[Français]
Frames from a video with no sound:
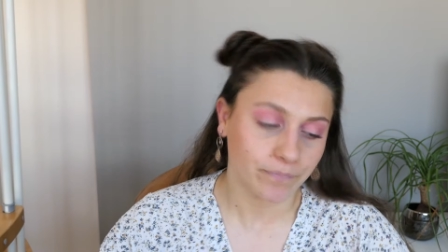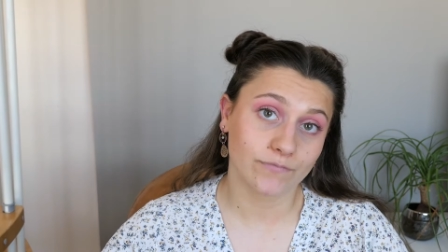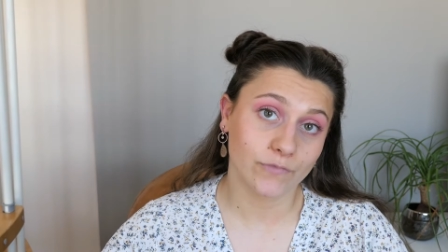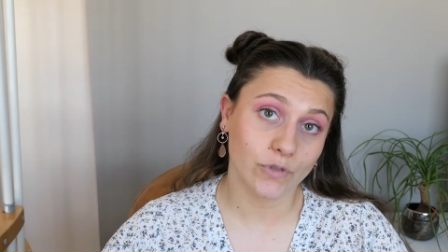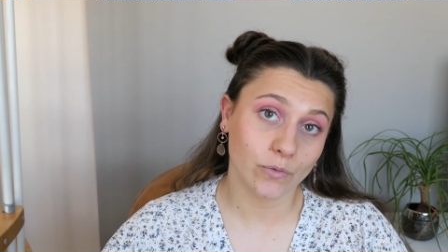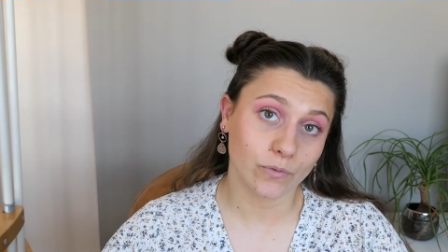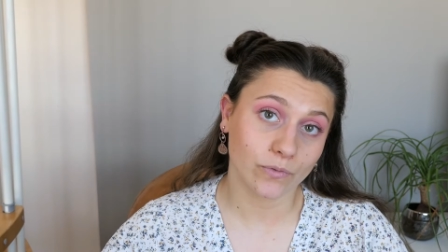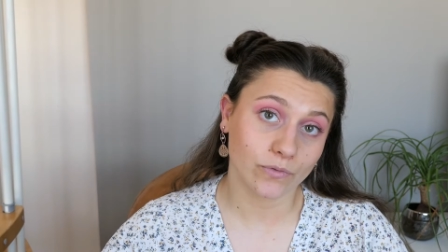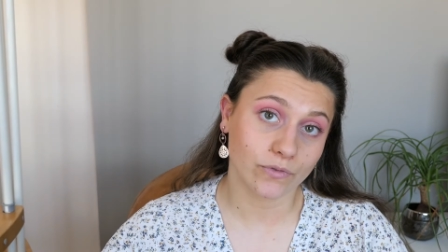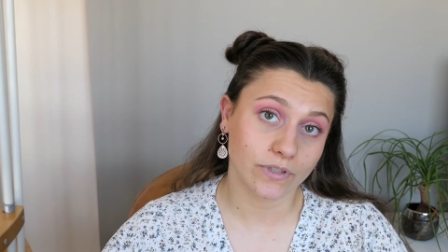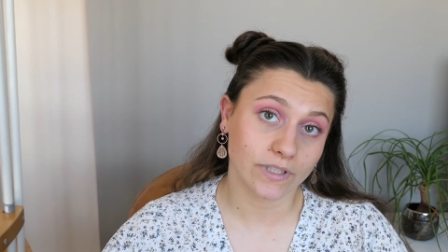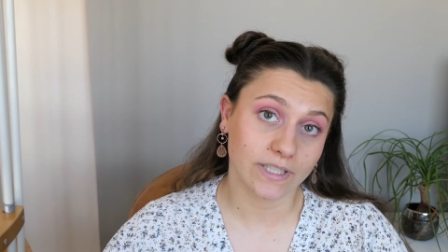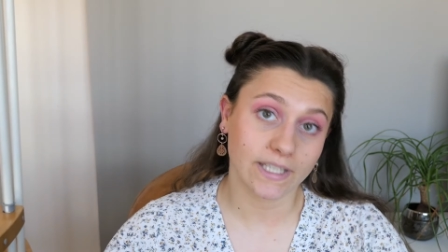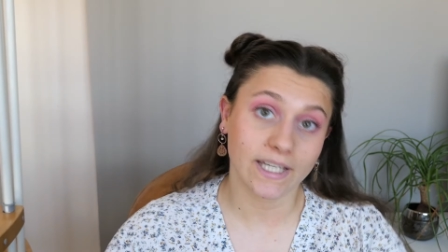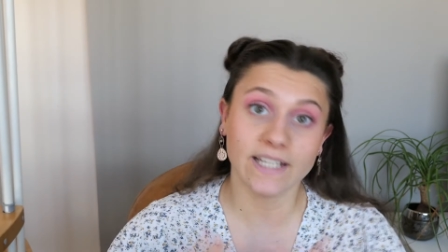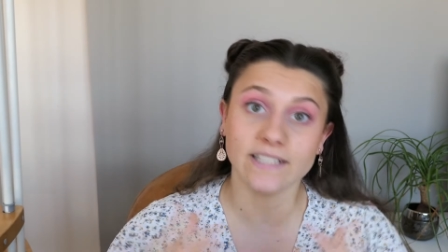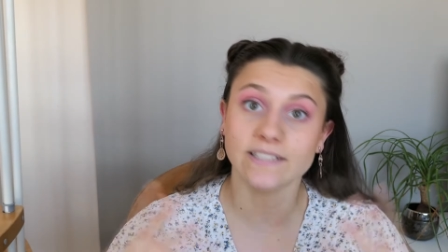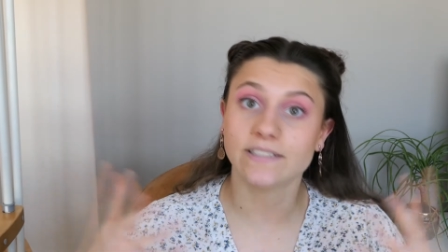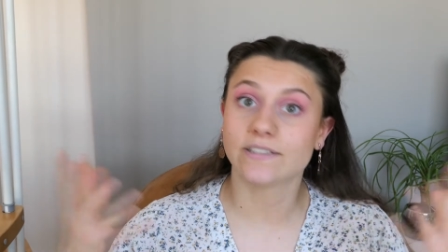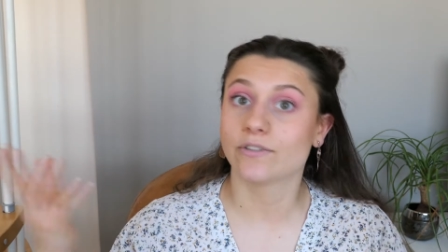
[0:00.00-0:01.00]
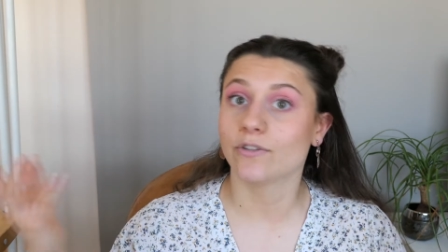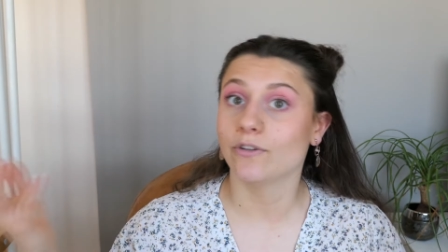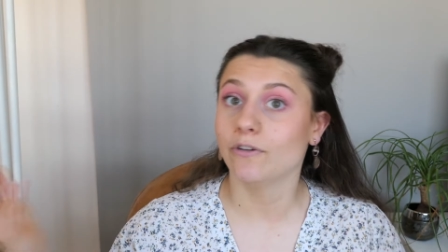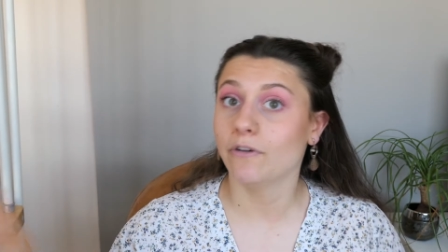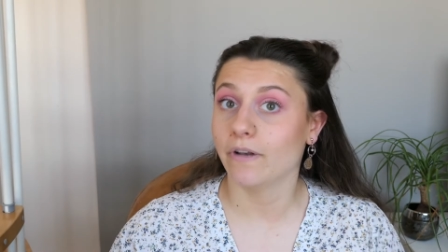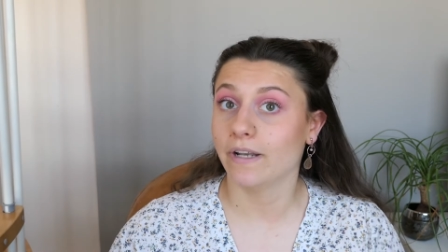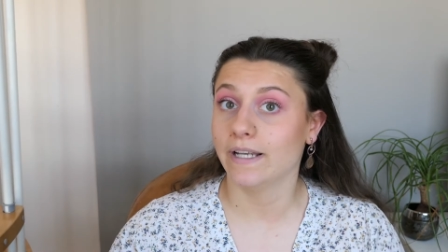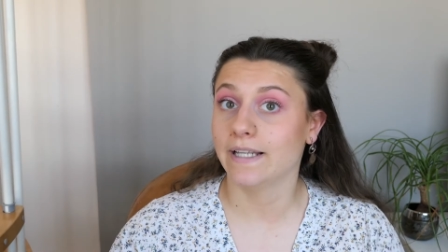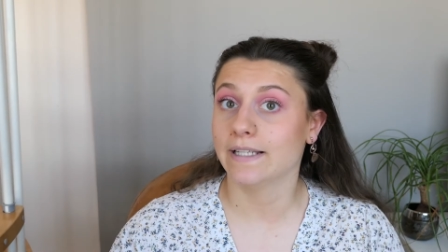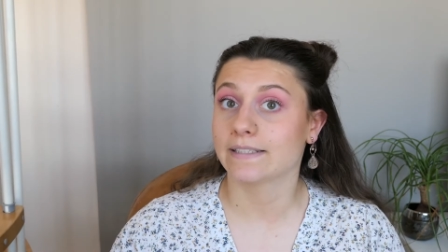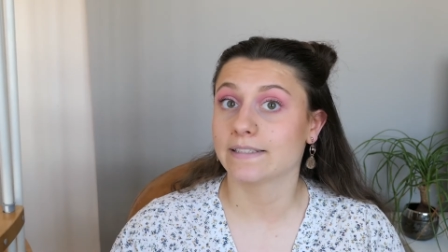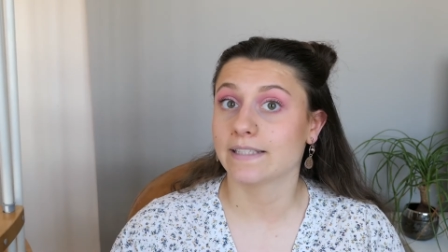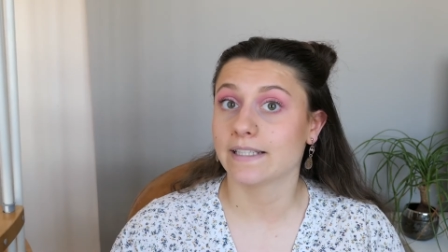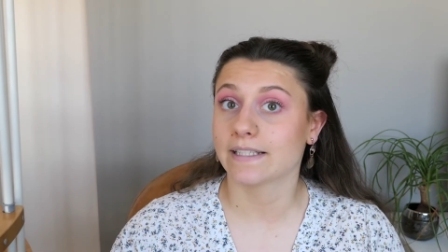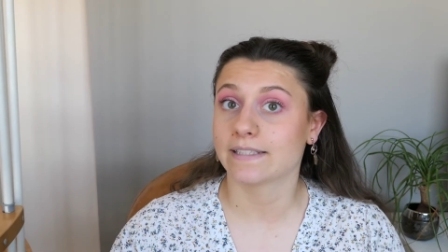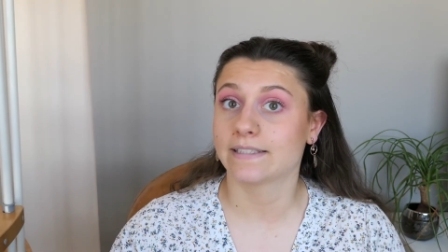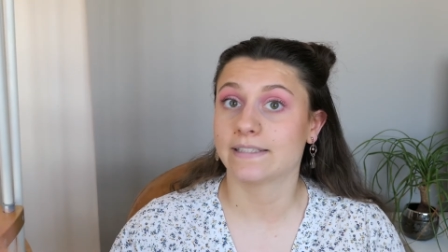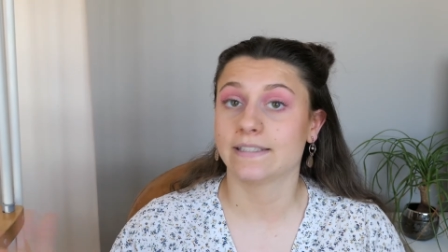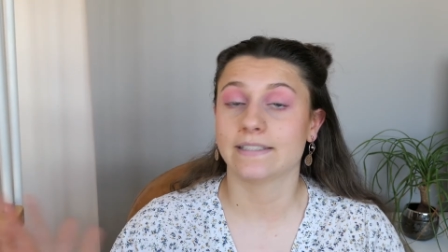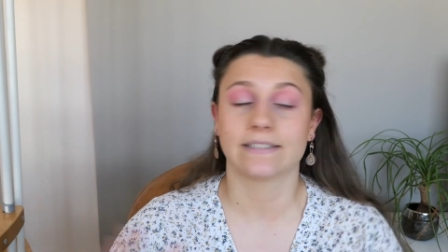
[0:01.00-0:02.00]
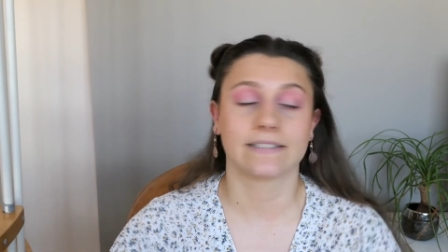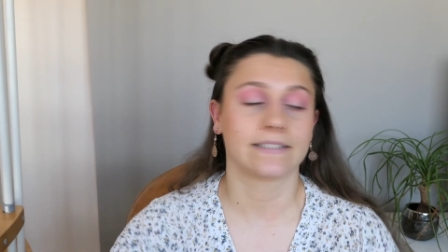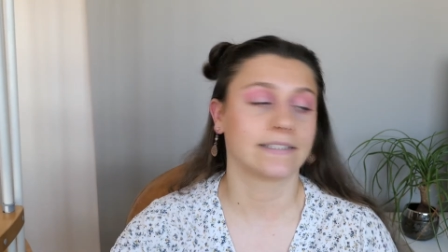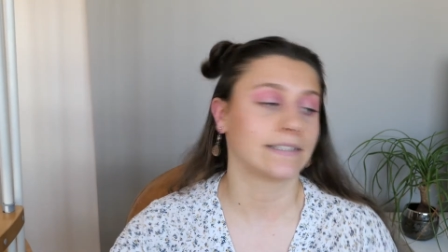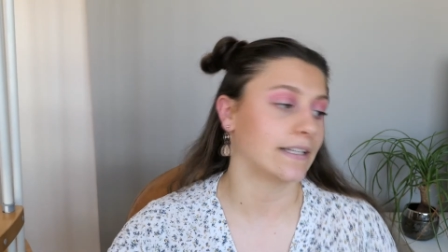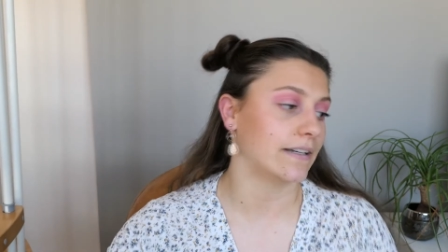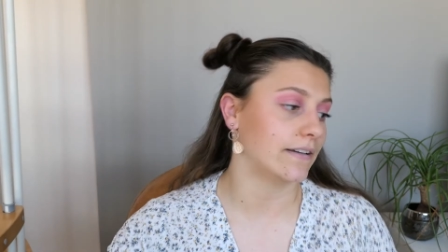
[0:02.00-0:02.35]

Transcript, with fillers: Donc, qu'est-ce que l'exercice,